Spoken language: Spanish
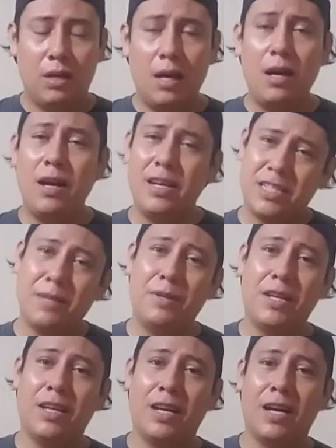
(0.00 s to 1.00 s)
Ah,
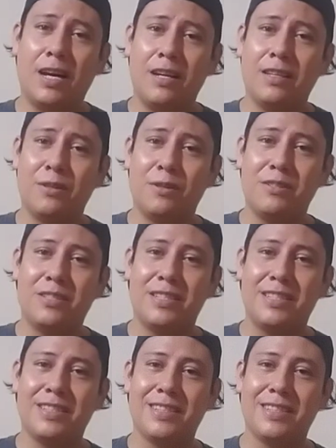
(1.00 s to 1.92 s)
échemele la carne entonces. ¿Se